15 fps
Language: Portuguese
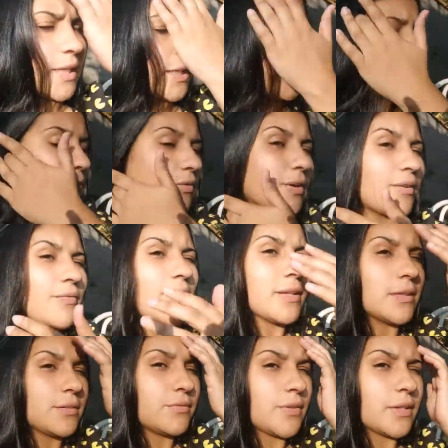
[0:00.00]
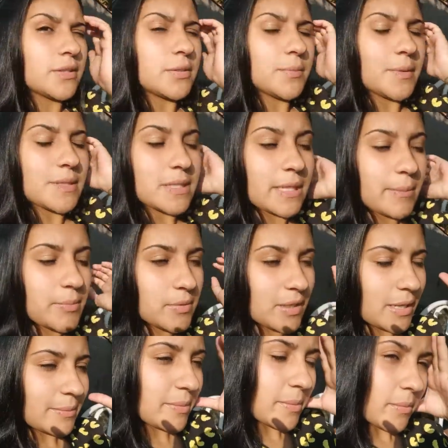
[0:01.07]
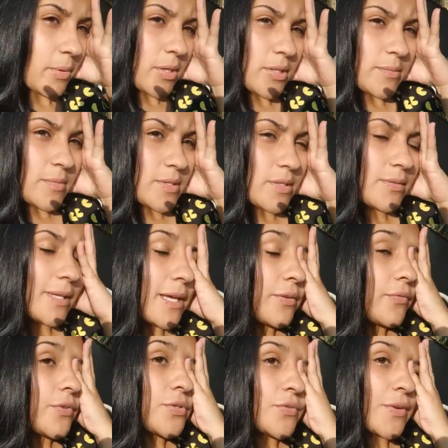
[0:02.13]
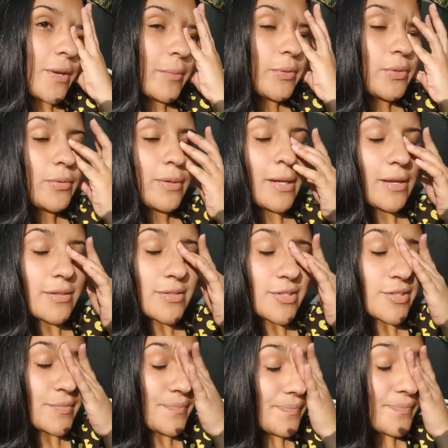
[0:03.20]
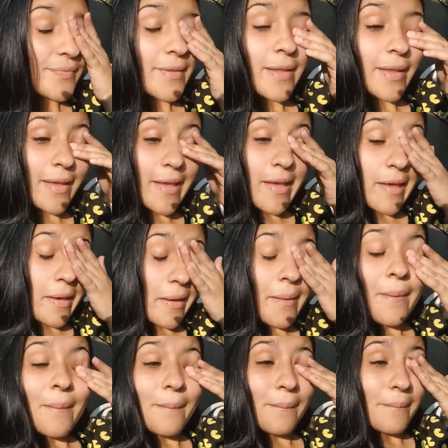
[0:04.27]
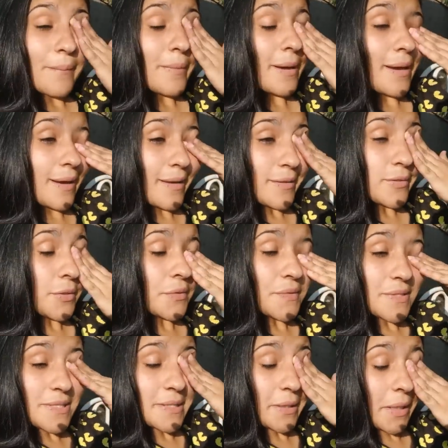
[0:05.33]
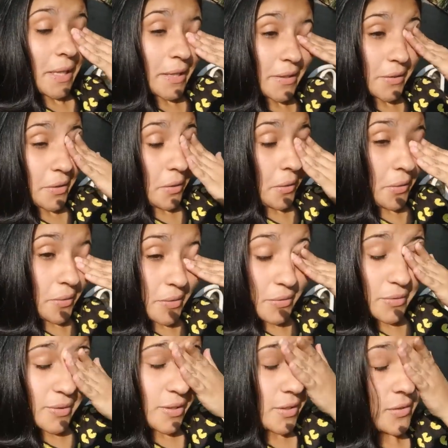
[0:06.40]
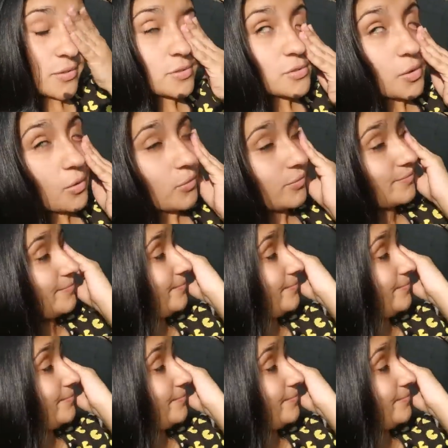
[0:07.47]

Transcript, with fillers: Tá? Não vou ficar falando, falando, porque daqui a pouco acaba a memória do meu celular e o vídeo fica muito grande. Mas tô fazendo nada. Agora eu tô aqui no sol.